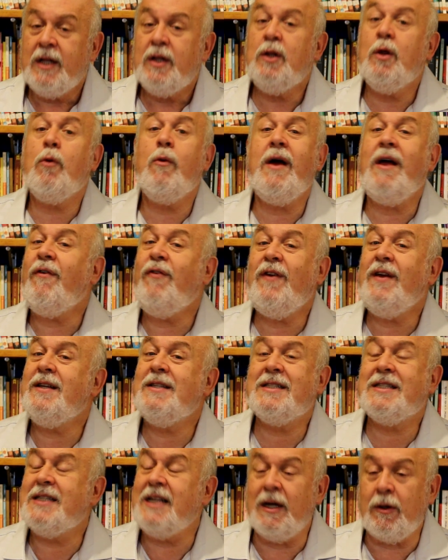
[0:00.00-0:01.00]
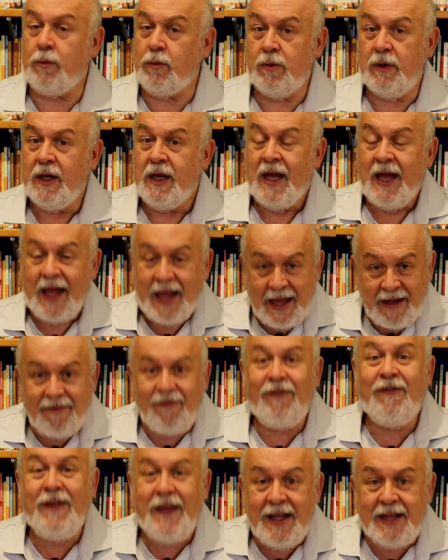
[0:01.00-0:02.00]
Não é ficção, é
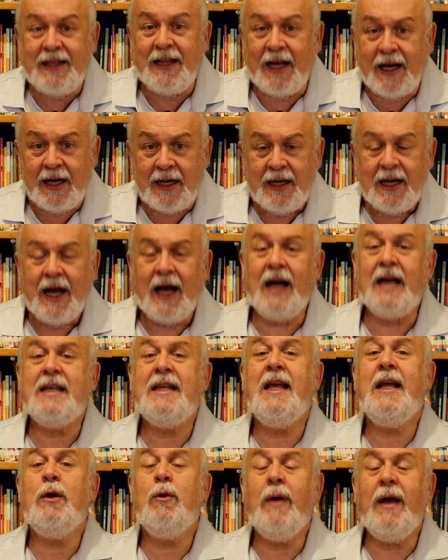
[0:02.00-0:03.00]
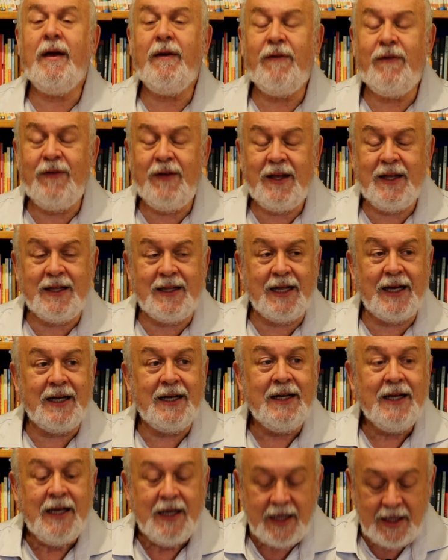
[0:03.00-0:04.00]
vida. Aquilo é vida.